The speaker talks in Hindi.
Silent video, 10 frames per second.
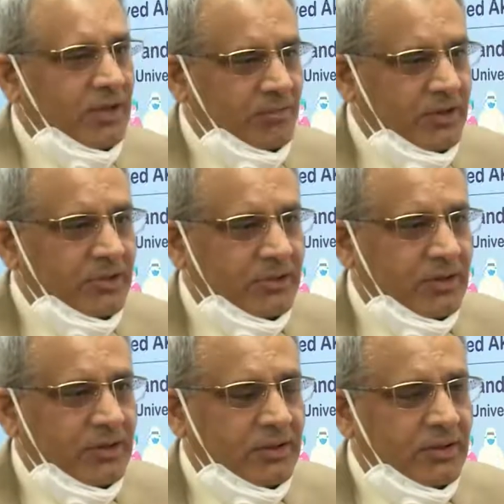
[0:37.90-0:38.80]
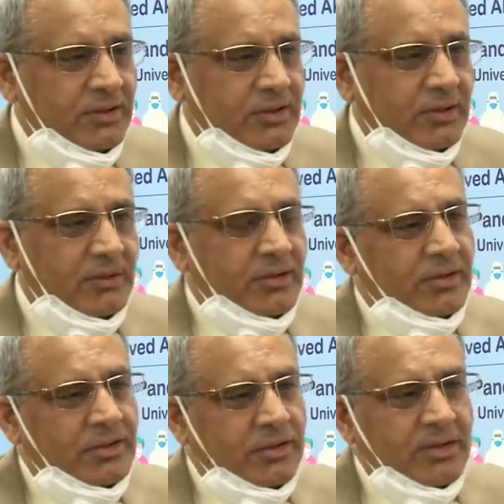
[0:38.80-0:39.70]
हमेशा
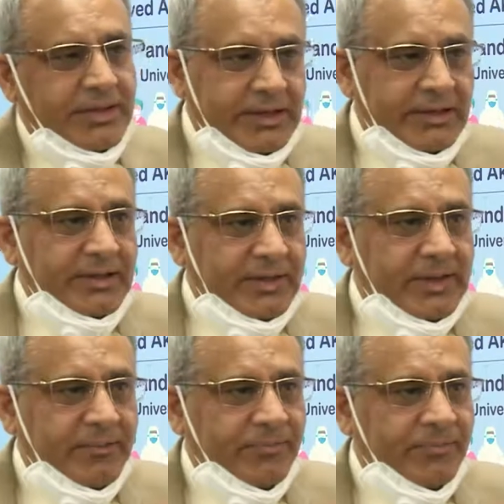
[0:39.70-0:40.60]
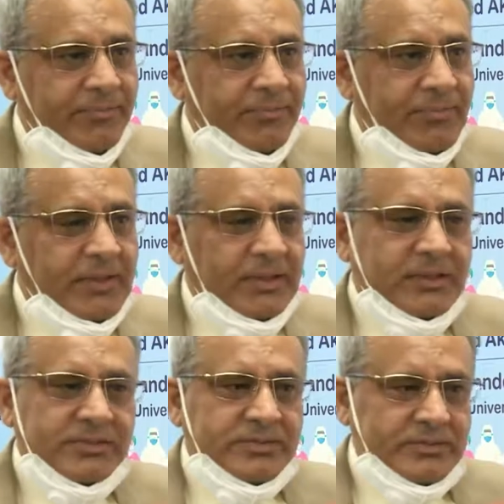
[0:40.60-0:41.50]
लीड ली है
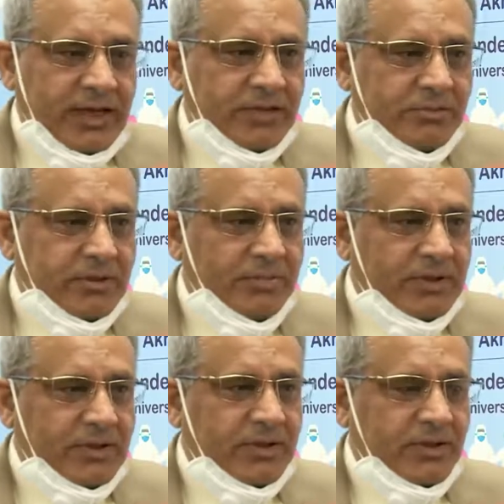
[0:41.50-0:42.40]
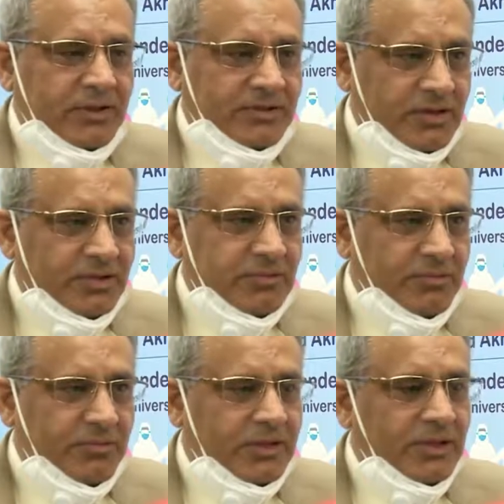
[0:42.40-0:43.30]
साइंस में भी रिसर्च
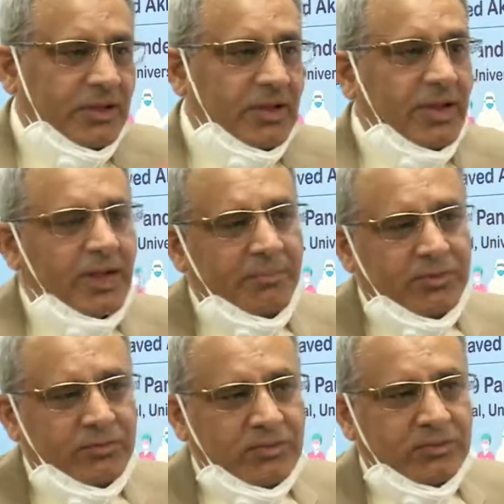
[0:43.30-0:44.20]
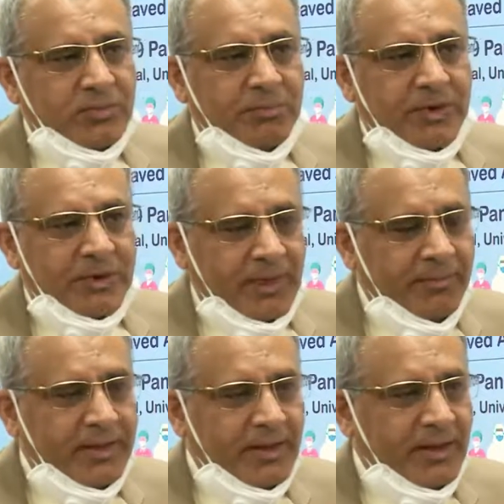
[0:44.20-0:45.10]
में भी अब इस वक्त जो
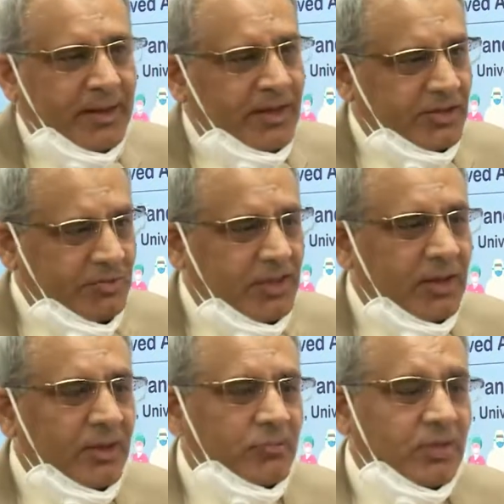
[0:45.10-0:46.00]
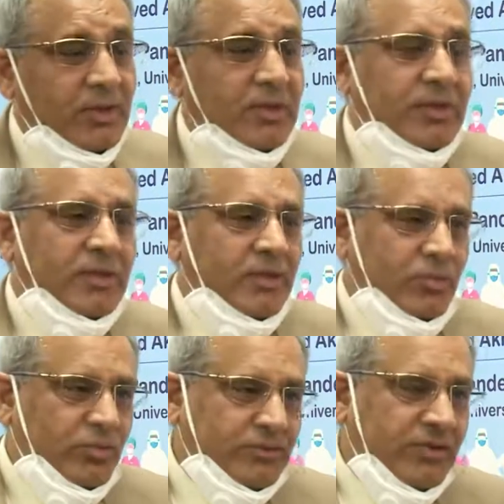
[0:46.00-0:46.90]
पेंडेमिक है इसमें अलहमदिल्ला
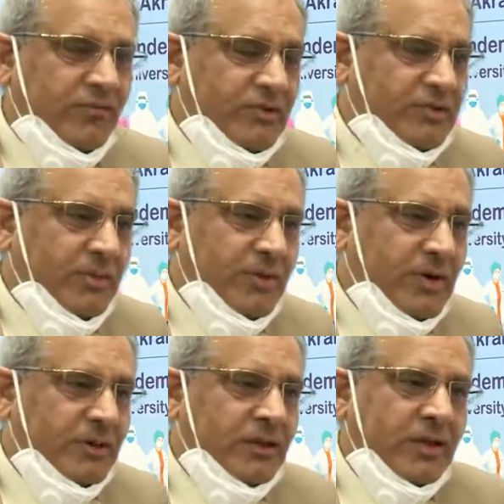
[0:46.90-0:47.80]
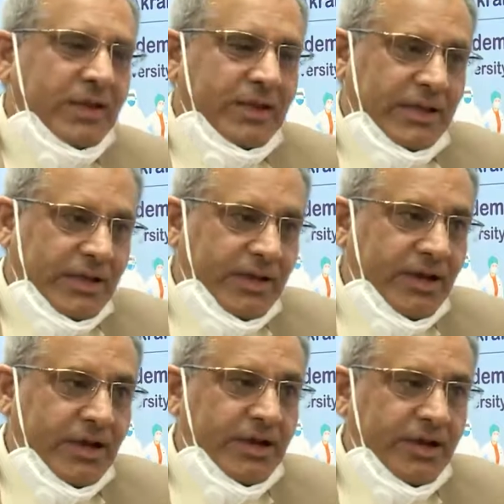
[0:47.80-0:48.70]
यूनिवर्सिटी ऑफ फैसलाबाद एक
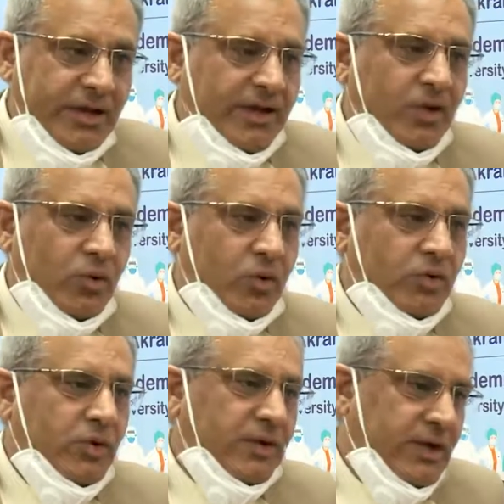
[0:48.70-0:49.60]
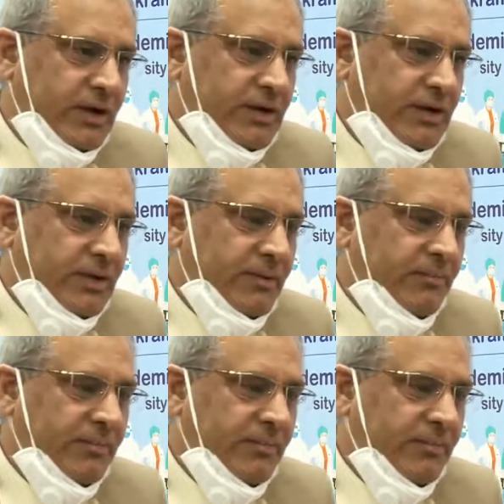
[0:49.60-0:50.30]
लीडिंग रोल जो अदा कर रही है